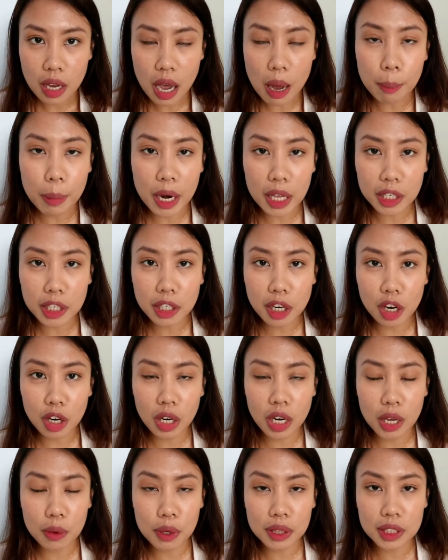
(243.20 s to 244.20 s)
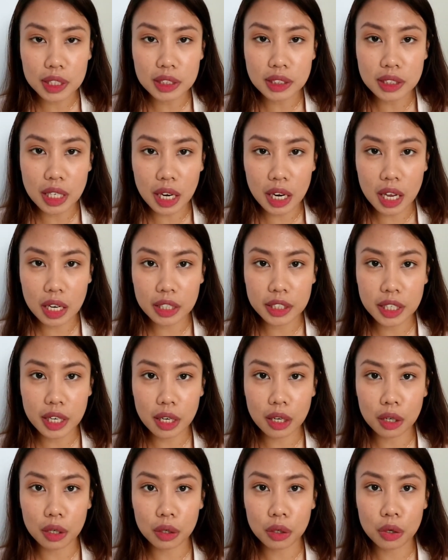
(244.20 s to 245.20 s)
Apalagi kalau ngelewatin jalan
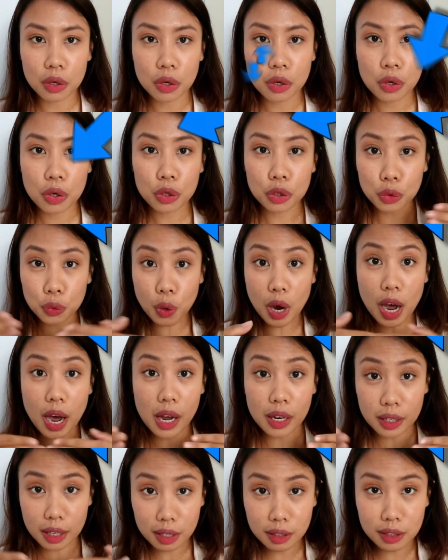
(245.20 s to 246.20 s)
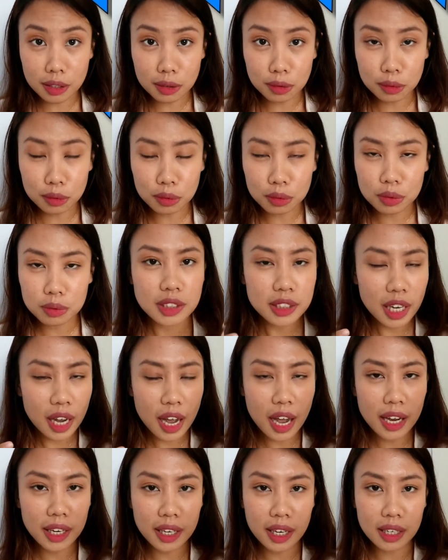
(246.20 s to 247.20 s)
yang dua arah gitu
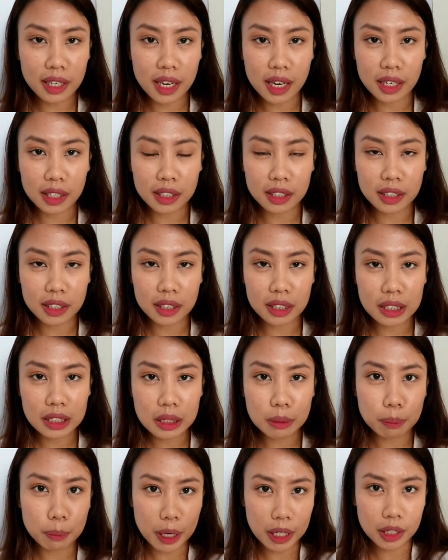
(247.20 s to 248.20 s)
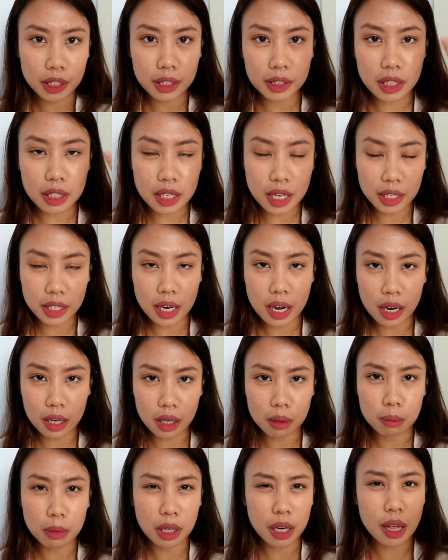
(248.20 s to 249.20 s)
cahaya dari depan kita dari
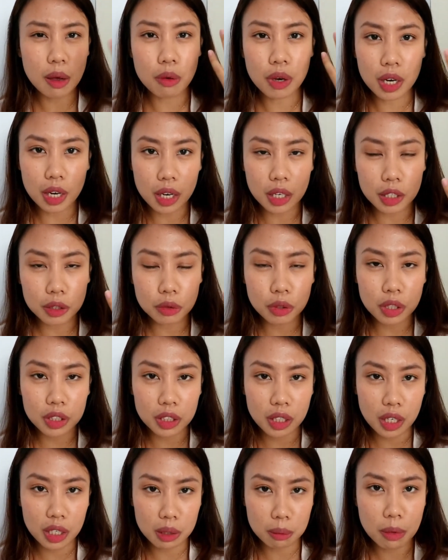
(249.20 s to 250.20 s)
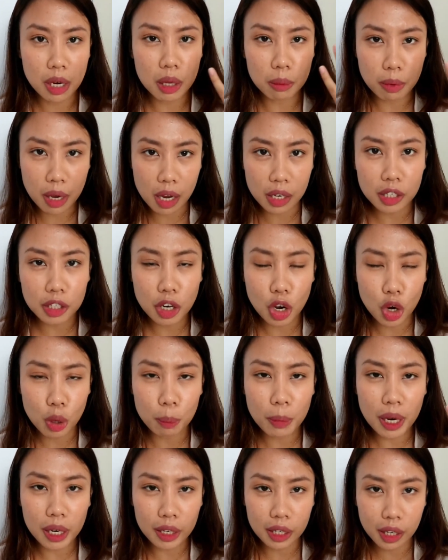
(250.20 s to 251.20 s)
arah berlawanan itu ketika di malam hari kalau
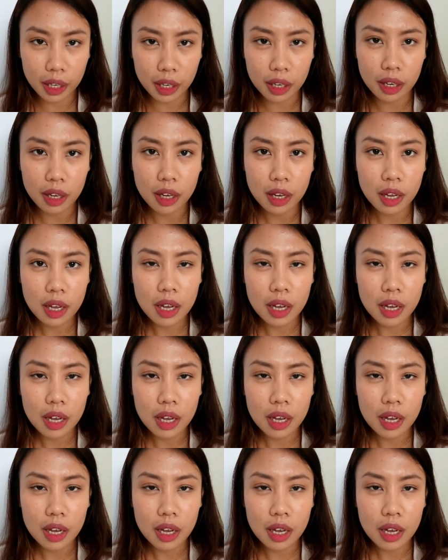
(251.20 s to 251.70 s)
pakai